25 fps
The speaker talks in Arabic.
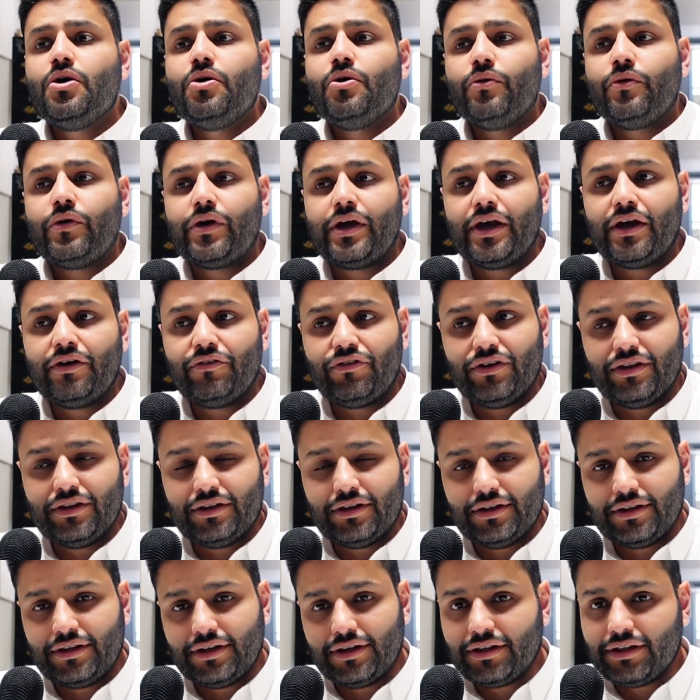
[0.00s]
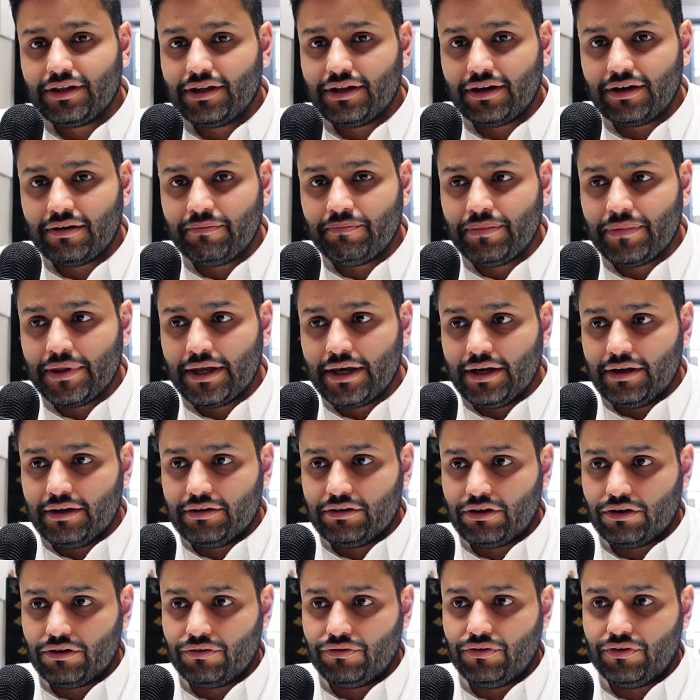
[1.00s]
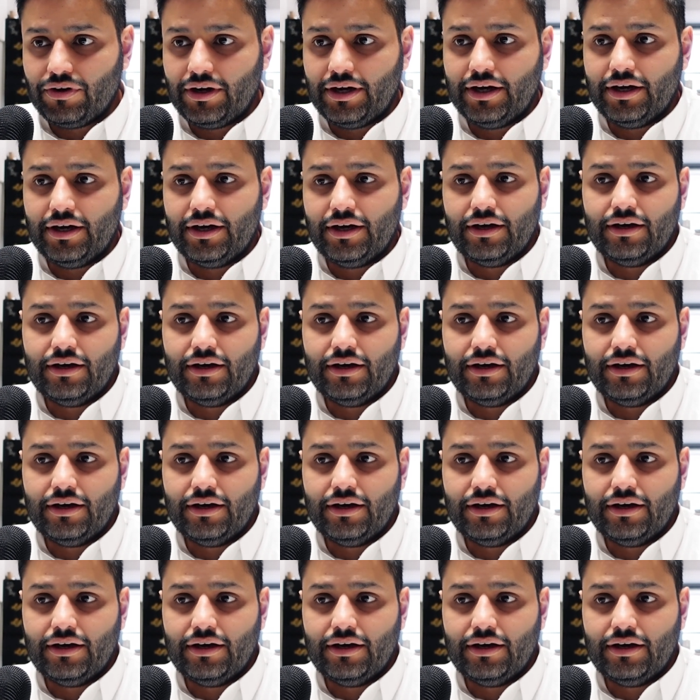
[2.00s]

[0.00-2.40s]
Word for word: وكيف انت تقدر ترفع